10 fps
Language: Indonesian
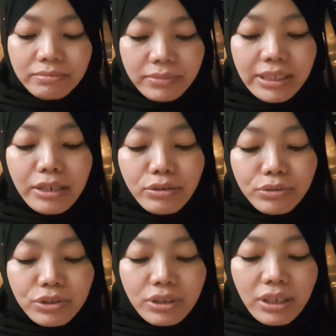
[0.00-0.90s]

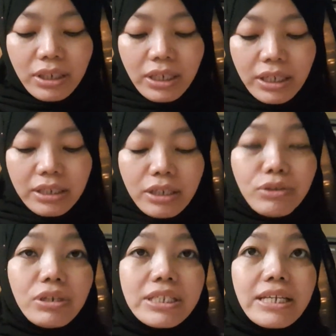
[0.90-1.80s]
serius di
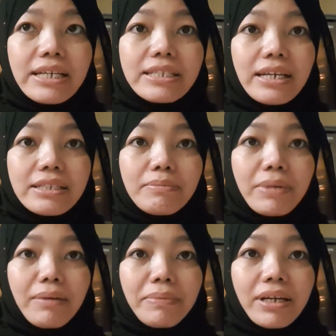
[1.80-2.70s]
Indonesia aja
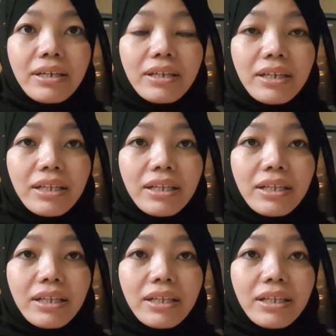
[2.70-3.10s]
berapa